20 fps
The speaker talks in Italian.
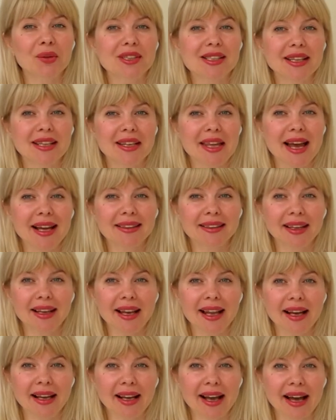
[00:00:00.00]
segnato
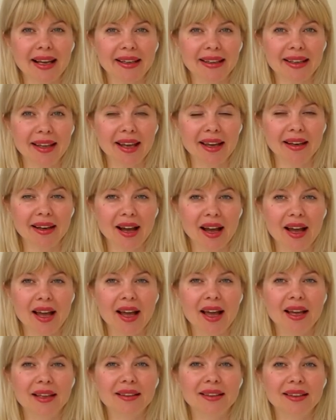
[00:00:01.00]
la carriera
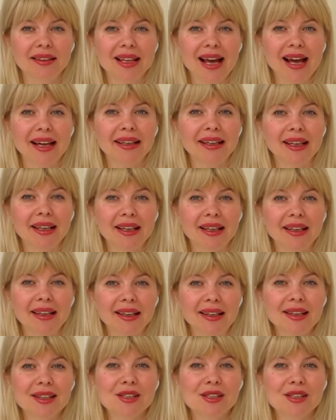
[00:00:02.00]
di Daniel Lee